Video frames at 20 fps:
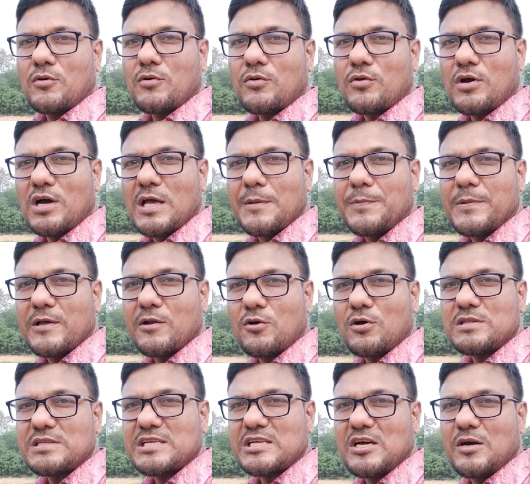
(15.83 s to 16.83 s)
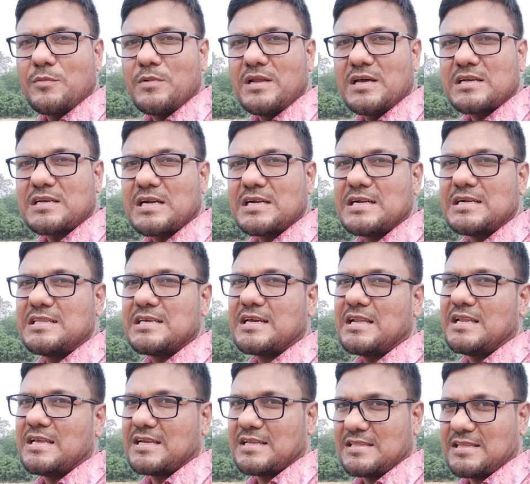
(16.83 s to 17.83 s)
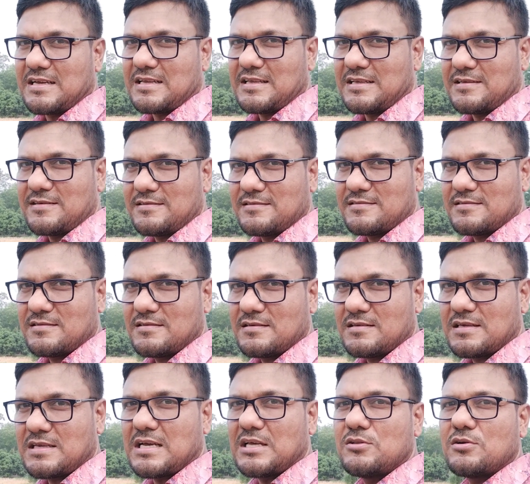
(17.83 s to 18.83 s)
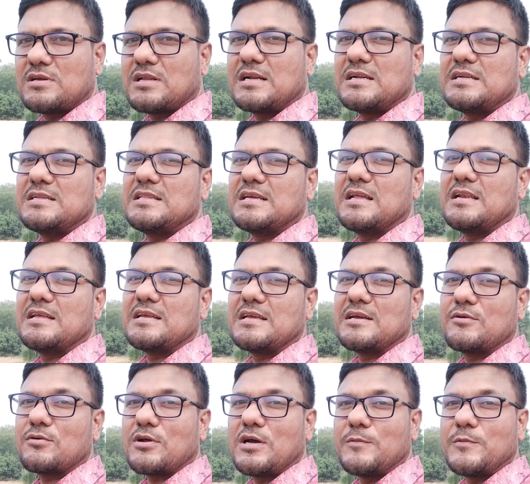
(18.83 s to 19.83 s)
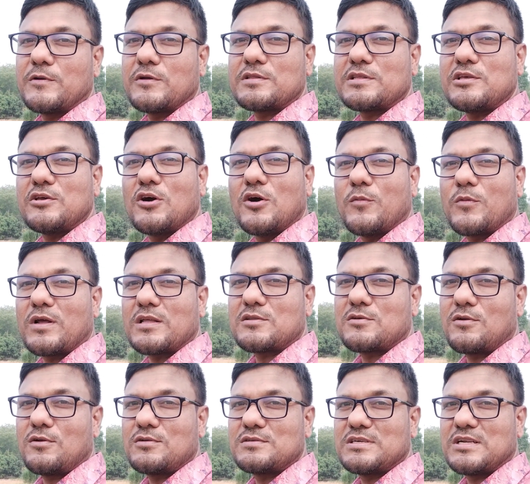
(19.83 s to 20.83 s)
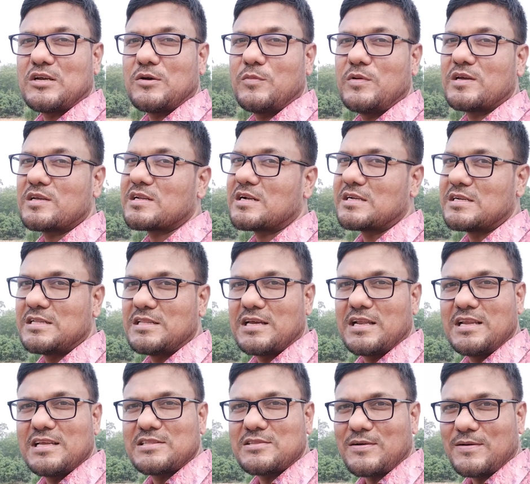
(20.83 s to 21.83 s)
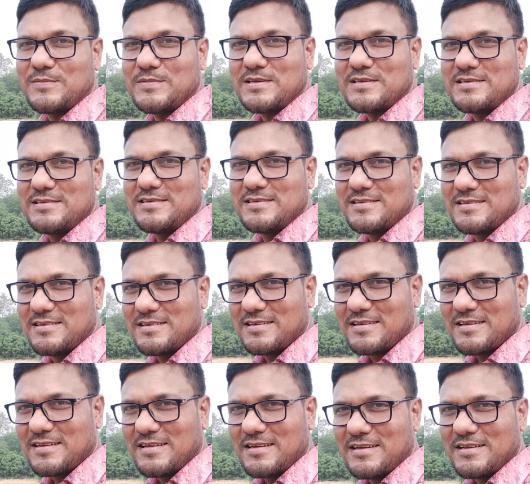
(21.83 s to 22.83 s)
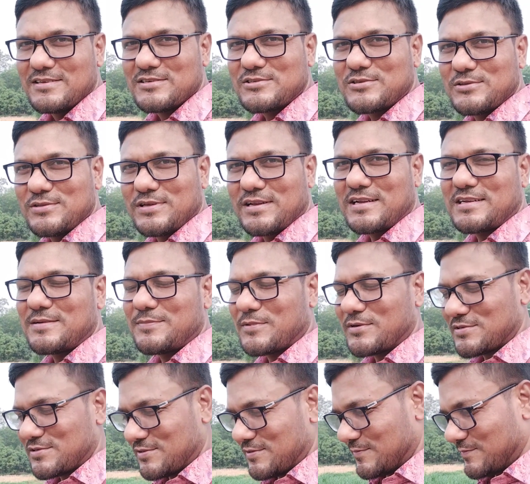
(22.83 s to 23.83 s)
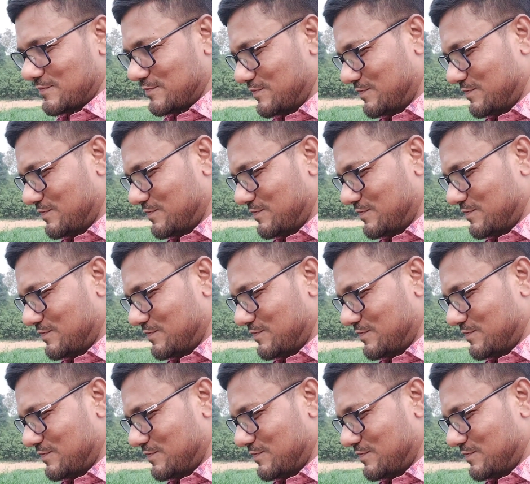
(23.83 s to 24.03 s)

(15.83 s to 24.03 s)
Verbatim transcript: ক্রয় ফেরত রেয়ামিলের ক্রেডিট দিকে লিখে থাকি কেন ক্রেডিট দিকে লিখি ক্রয় ফেরত কী অপরাধ করলো যে রেয়ামিলের ক্রেডিট দিকে লিখতে হবে সুন্দর একটি প্রশ্ন